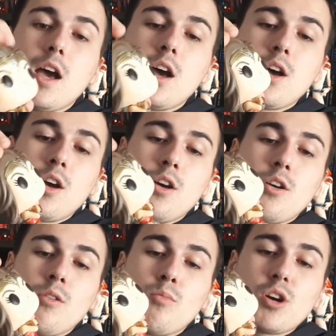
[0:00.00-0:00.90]

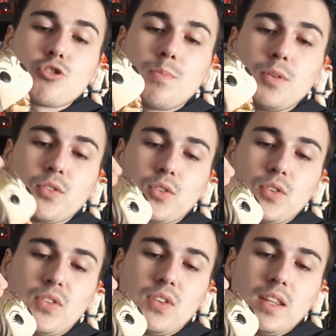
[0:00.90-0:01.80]
Euh, moi, je pense que
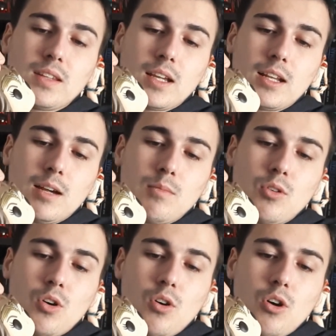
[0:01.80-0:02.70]
c'est très
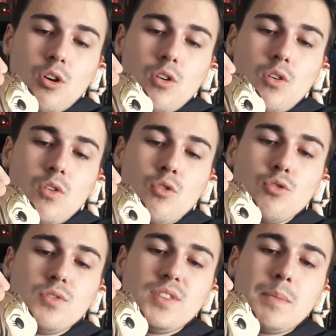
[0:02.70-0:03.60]
clairement euh, l'une des